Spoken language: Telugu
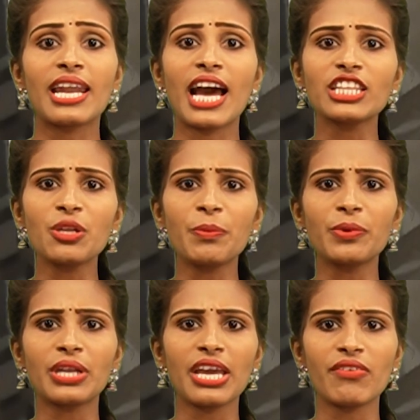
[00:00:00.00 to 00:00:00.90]

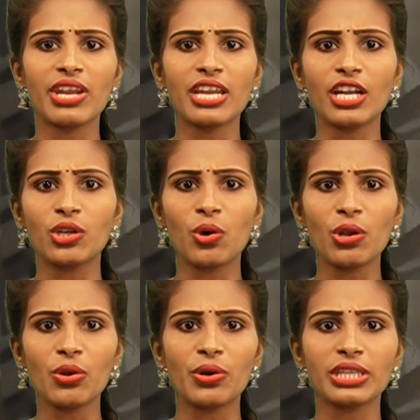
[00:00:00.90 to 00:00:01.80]
రాత్రిపూట ఎవరైనా
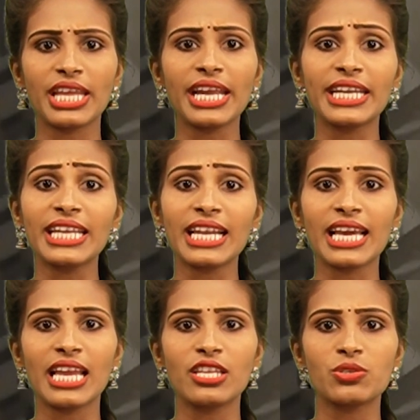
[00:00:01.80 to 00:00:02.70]
డోర్లు కొడితే
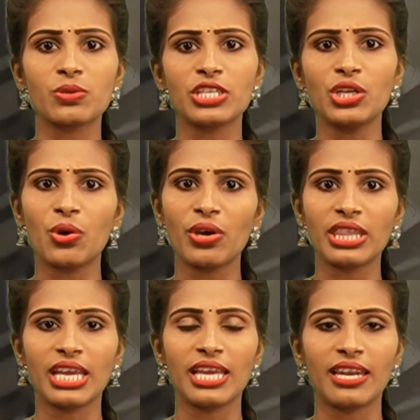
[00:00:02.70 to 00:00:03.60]
కిటికీలకెళ్ళి చూసి
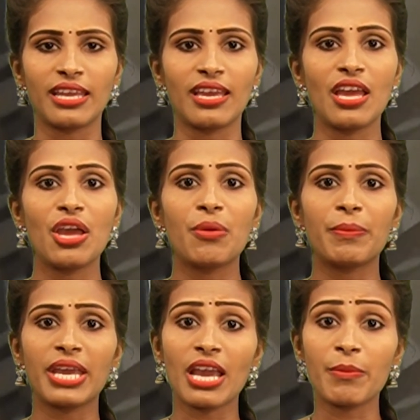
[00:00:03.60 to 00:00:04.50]
డోర్ తీయర్రి
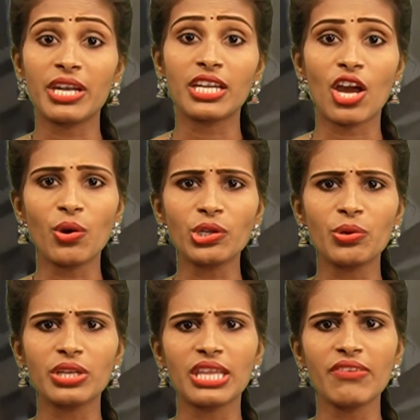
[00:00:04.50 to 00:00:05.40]
మీకేమైనా
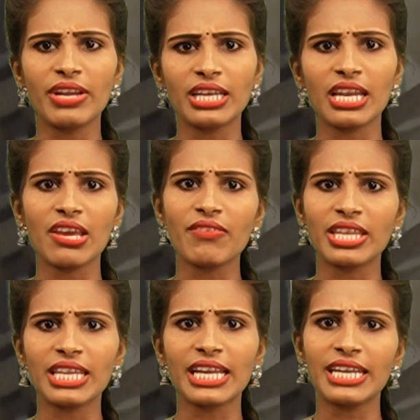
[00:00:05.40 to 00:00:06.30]
డౌట్ కొడితే వెంటనే
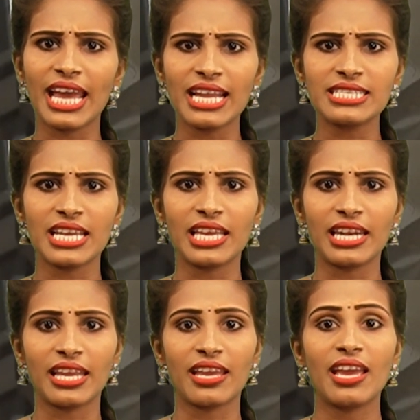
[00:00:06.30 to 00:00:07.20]
వందకి డయల్
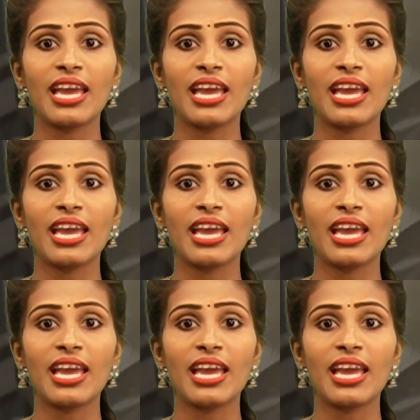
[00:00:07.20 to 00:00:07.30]
చేయర్రి